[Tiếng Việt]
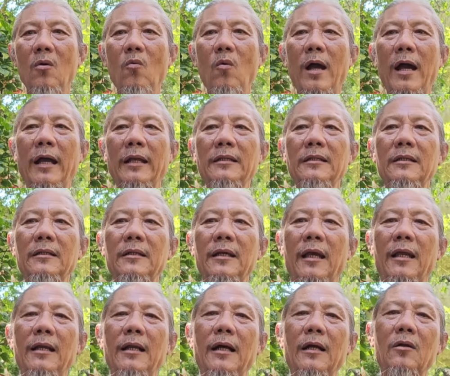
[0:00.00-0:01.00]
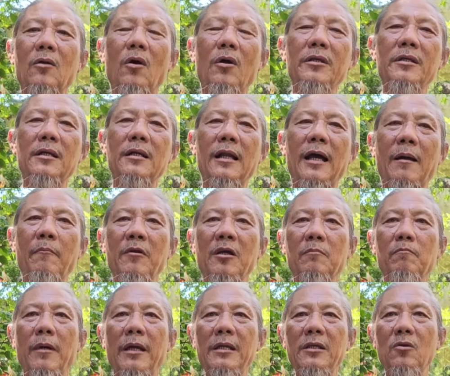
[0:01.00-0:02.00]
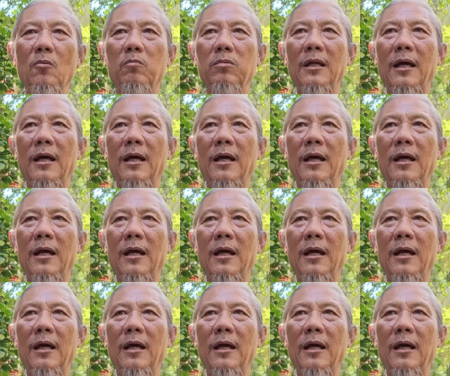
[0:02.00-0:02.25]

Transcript: Qua như vậy là coi như làm được mấy chục